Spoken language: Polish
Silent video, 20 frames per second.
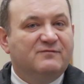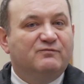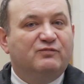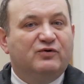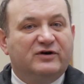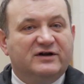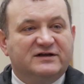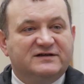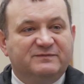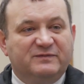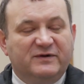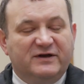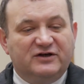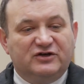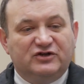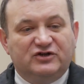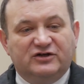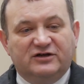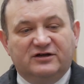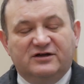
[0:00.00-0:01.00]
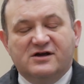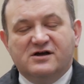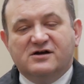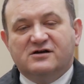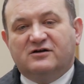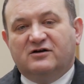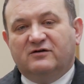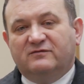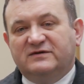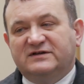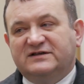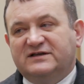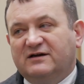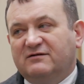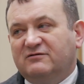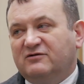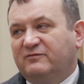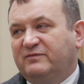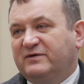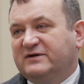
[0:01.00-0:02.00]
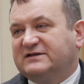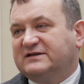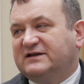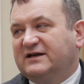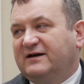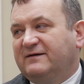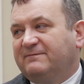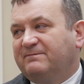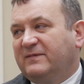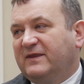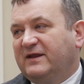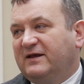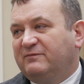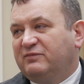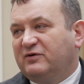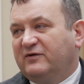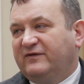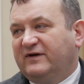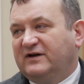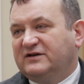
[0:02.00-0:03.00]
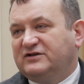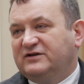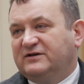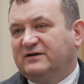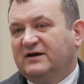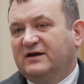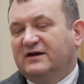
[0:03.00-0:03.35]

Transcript: Po raz pierwszy Komisja Europejska prowadzi